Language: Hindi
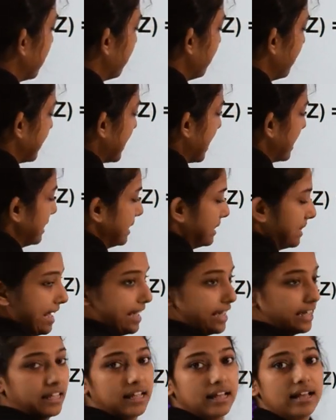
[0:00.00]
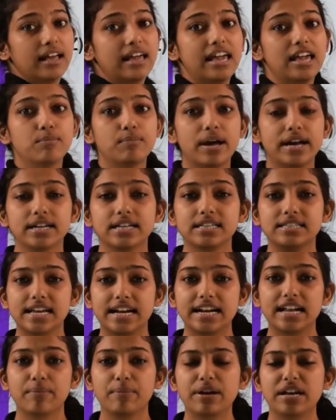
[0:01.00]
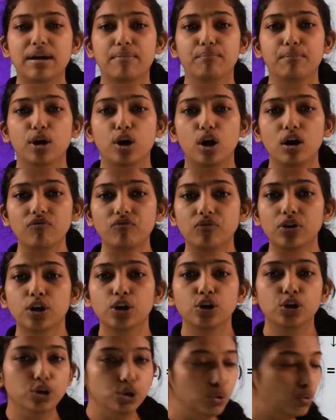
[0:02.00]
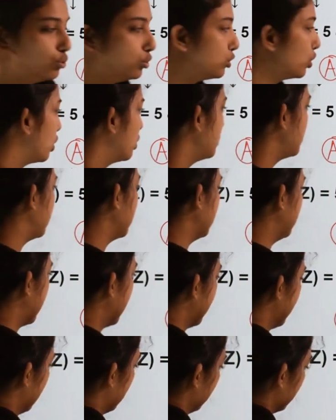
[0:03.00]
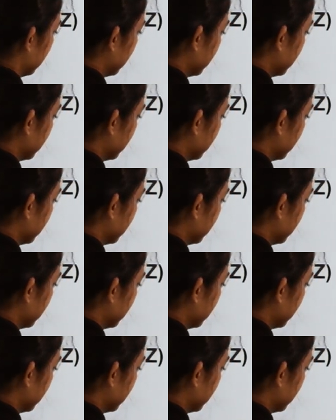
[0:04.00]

हमें क्या देता है ए माइनस जेड हमें नंबर ऑफ न्यूट्रॉन्स देता है